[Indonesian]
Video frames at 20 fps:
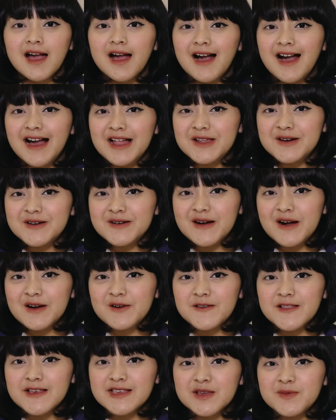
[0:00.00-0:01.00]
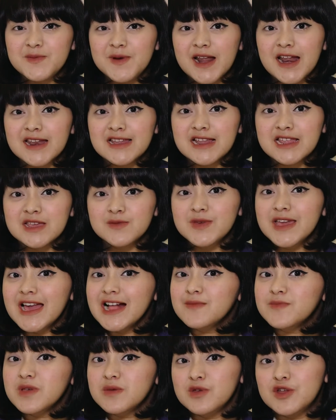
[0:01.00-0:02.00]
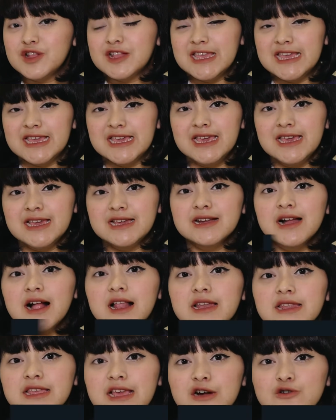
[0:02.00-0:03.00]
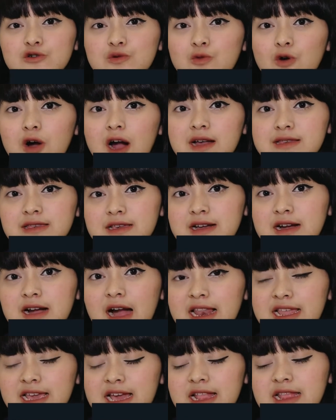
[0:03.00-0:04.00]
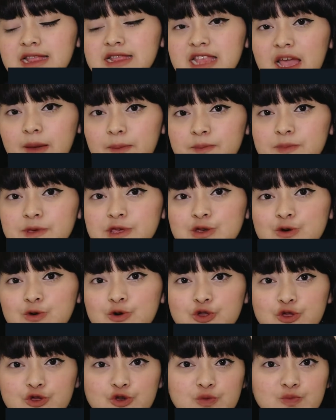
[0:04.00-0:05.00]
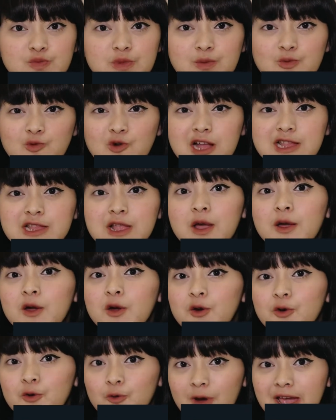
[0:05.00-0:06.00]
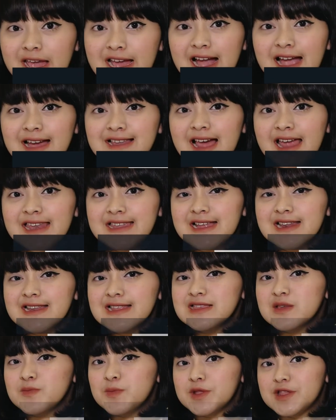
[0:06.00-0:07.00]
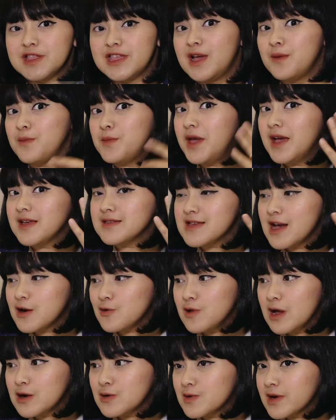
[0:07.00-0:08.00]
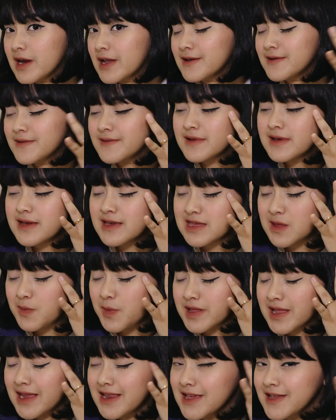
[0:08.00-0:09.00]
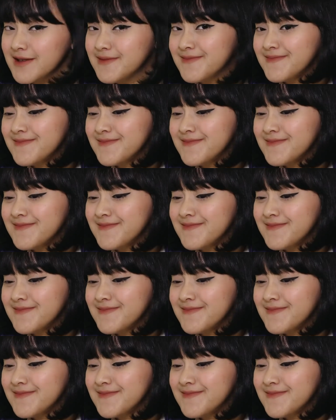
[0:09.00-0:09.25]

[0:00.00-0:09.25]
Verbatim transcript: Halo, aku Lizzie Para dari BLP Beauty. Kali ini aku mau ngasih ke kalian tips untuk membuat wing eyeliner seperti yang biasa aku lakukan. Seperti ini.